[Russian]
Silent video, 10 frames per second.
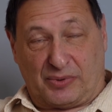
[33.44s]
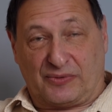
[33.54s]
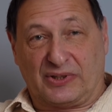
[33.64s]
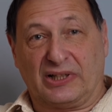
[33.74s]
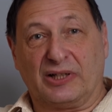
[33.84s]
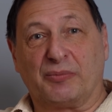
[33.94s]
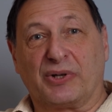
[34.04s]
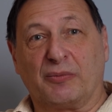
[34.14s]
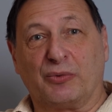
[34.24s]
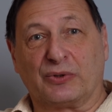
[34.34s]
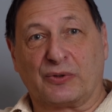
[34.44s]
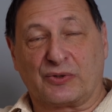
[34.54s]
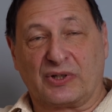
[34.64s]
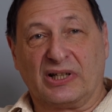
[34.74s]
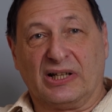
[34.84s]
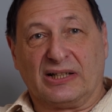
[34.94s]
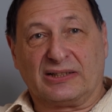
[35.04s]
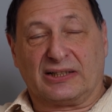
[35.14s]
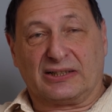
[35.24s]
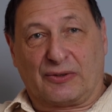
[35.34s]
профессионально поработавший,
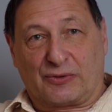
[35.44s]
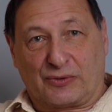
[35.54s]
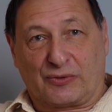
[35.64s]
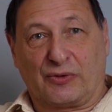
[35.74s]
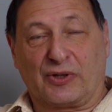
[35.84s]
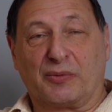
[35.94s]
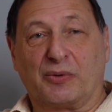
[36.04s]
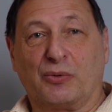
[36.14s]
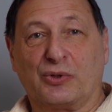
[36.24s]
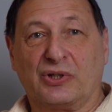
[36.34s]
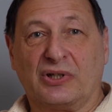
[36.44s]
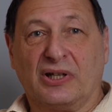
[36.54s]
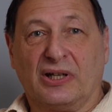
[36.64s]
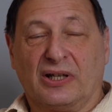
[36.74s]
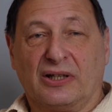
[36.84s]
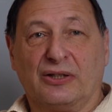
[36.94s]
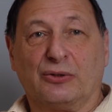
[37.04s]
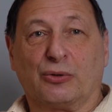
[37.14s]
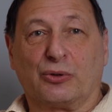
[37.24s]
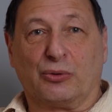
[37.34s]
создавший в свое время очень
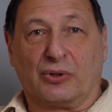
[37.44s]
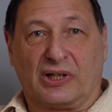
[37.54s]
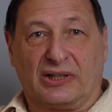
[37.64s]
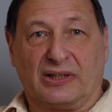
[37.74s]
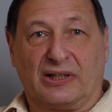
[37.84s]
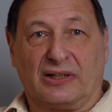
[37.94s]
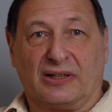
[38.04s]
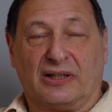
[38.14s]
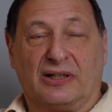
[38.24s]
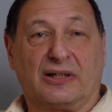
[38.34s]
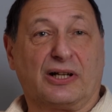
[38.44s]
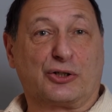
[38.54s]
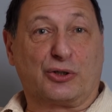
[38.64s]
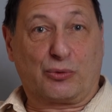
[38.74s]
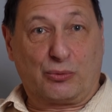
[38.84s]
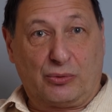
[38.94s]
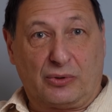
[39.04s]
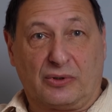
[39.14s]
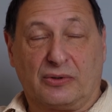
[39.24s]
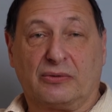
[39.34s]
недурной канал а,
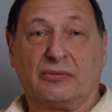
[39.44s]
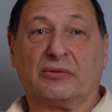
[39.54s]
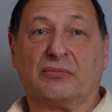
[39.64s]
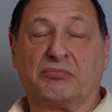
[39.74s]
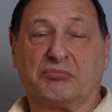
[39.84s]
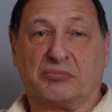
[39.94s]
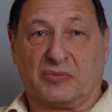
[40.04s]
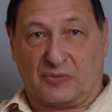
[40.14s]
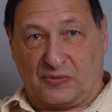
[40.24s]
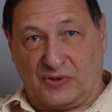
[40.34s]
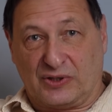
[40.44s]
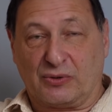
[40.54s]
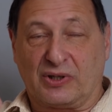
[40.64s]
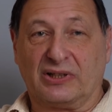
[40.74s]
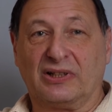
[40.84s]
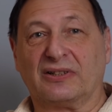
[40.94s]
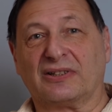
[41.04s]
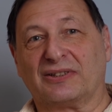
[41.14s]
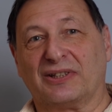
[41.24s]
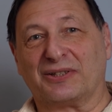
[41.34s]
Russia.ru, а, видеоканал,
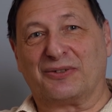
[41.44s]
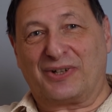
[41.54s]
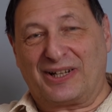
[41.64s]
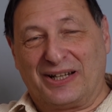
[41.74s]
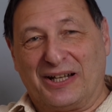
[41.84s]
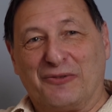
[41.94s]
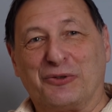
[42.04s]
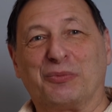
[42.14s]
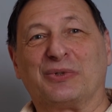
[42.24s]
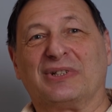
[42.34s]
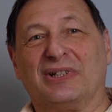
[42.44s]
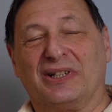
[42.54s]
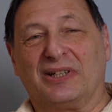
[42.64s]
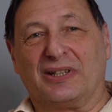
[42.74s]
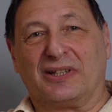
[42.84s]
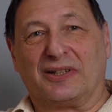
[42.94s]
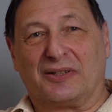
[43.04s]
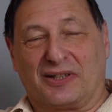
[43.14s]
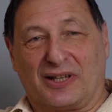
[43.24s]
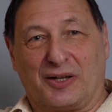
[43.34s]
где, кстати говоря, в том числе
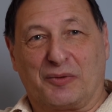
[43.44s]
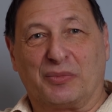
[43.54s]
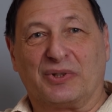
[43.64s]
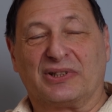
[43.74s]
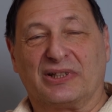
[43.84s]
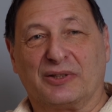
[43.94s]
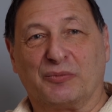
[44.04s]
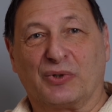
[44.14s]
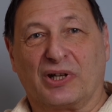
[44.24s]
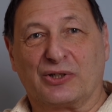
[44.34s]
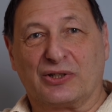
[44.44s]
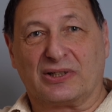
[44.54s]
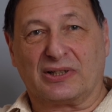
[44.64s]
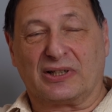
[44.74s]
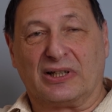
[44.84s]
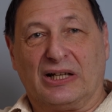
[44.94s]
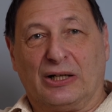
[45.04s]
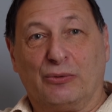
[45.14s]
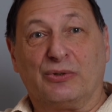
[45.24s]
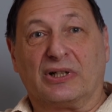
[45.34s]
и я был среди многочисленных
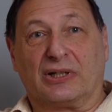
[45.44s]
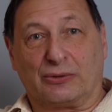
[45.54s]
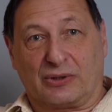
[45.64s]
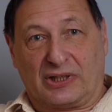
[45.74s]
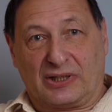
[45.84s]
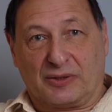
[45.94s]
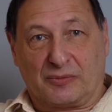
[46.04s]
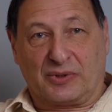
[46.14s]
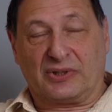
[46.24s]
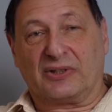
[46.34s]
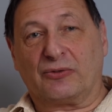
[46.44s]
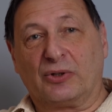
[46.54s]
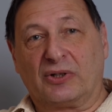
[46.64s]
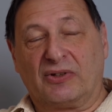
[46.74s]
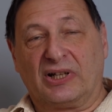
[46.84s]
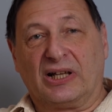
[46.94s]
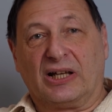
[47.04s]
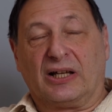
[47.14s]
людей, которых они интервьюировали.